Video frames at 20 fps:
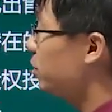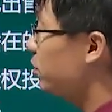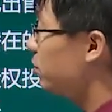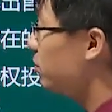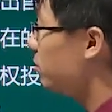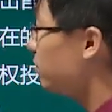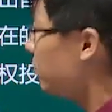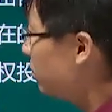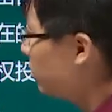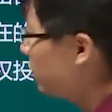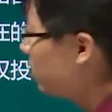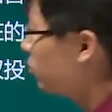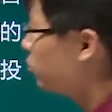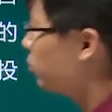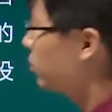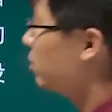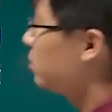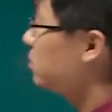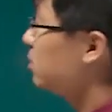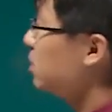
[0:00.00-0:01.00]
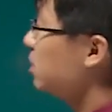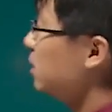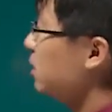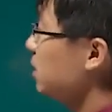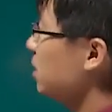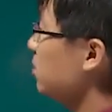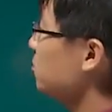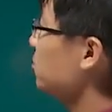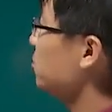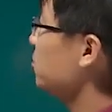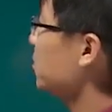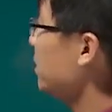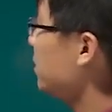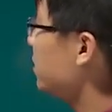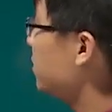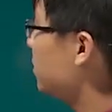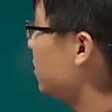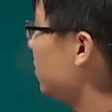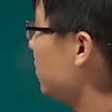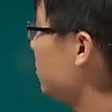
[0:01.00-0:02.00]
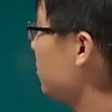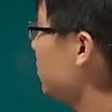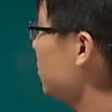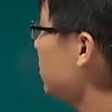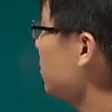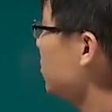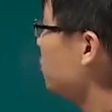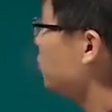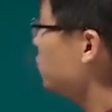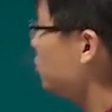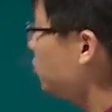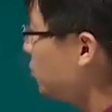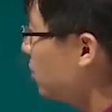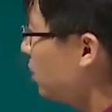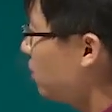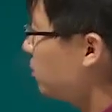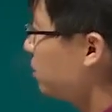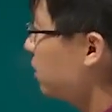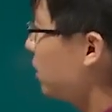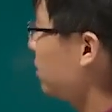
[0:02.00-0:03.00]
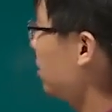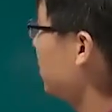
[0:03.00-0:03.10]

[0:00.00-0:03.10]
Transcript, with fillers: 售所投资企业股权的时候，需要找